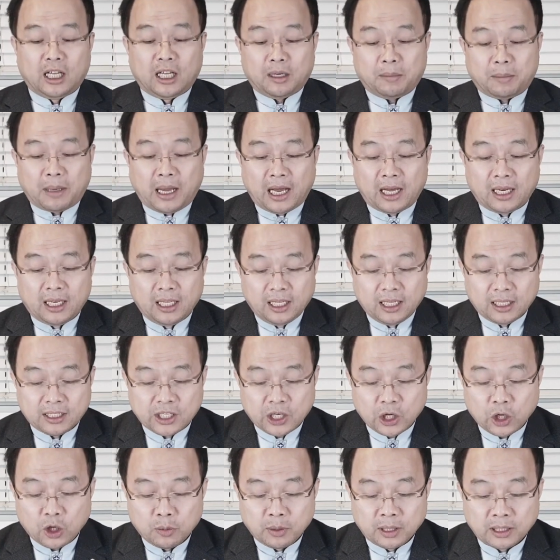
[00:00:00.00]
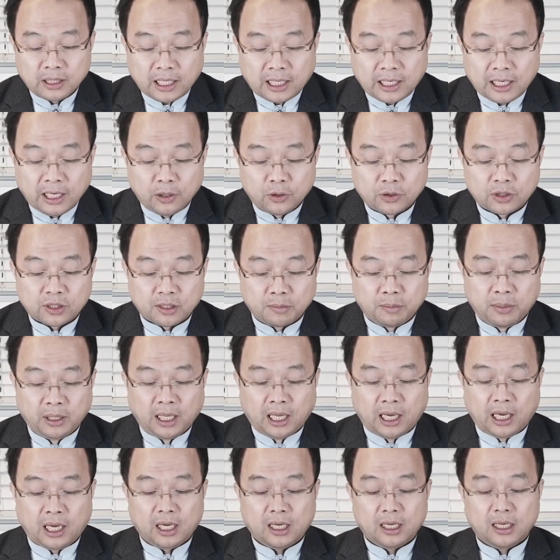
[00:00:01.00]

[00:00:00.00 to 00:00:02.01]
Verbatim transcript: 많이 체험한 한 해였습니다.